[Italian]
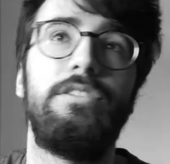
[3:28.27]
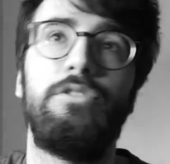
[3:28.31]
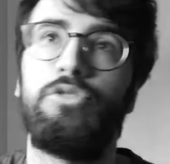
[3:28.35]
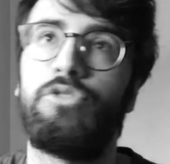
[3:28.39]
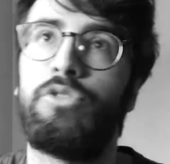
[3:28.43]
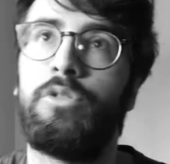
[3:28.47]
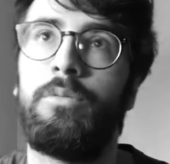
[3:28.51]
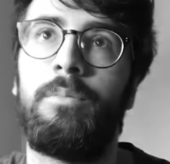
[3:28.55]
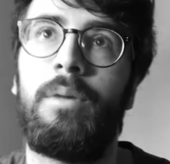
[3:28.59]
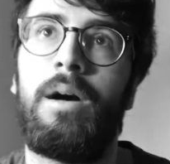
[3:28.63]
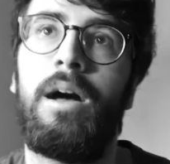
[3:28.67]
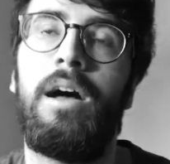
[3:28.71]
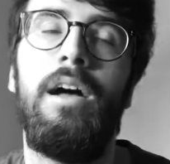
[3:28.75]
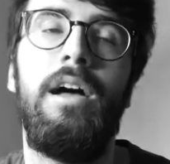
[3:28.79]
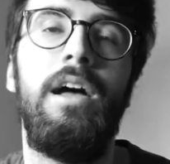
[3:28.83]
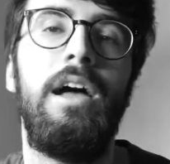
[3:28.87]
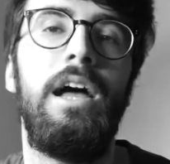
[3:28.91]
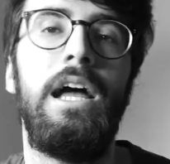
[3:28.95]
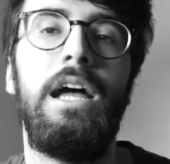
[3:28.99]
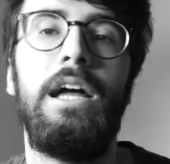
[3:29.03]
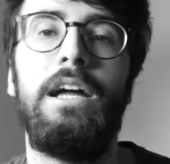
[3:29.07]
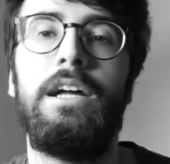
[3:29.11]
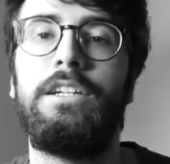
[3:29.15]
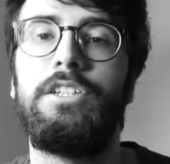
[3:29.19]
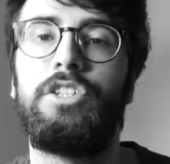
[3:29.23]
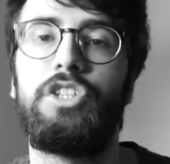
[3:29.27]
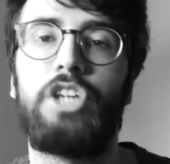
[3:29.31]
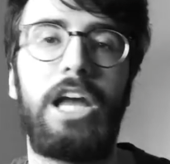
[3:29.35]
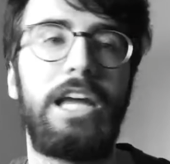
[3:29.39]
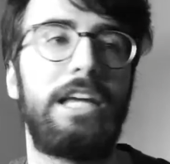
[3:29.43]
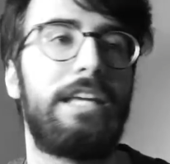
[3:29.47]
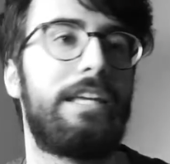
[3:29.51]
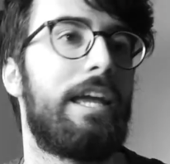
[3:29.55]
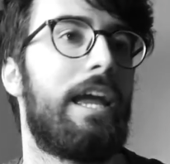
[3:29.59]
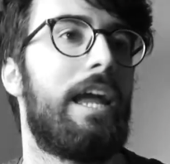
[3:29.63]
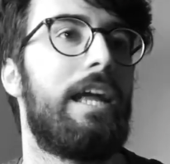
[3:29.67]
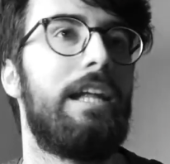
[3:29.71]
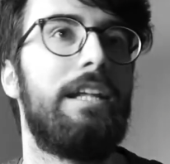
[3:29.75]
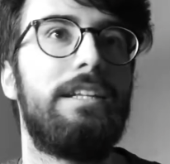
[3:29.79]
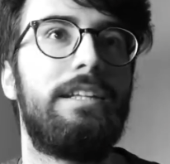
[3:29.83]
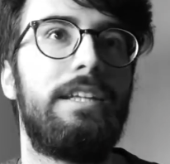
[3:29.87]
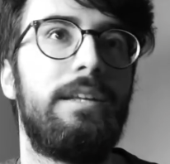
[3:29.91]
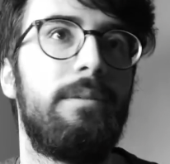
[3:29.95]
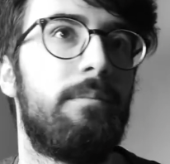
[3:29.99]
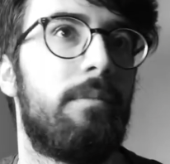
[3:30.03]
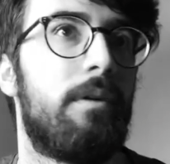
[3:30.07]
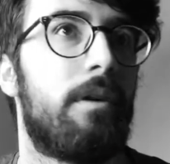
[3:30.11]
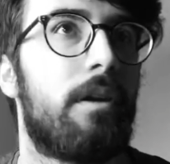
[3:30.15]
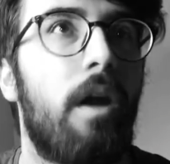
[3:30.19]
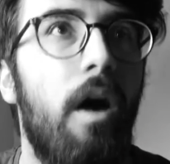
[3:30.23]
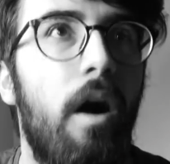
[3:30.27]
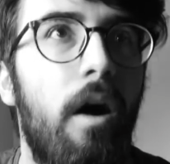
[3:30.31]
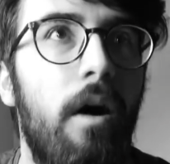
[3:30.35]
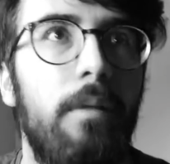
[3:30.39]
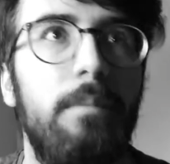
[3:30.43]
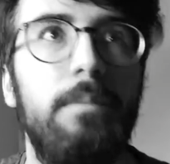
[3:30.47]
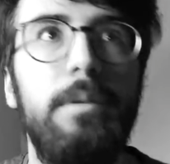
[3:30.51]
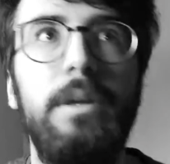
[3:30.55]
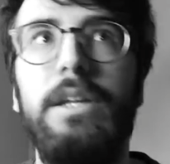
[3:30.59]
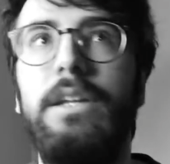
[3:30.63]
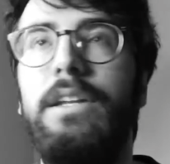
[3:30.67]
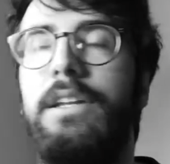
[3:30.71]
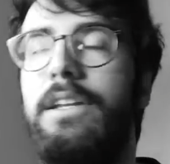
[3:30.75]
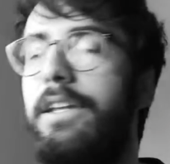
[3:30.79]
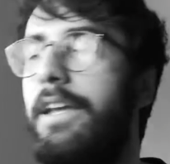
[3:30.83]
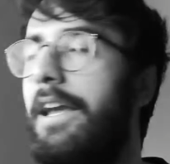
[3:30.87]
insomma c'è cioè chi è il team Robin,